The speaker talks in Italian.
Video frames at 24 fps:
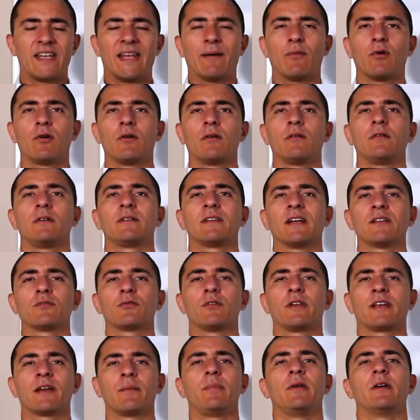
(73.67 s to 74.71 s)
Vediamo
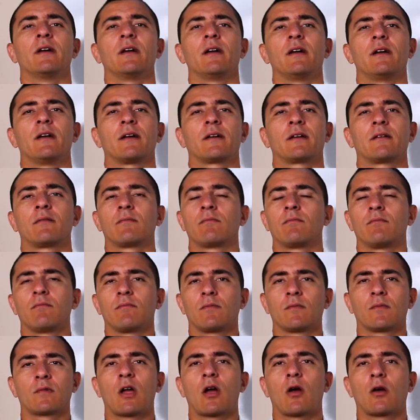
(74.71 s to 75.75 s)
intanto di capire
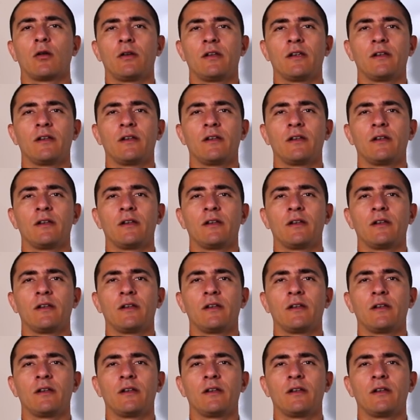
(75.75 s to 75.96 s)
che,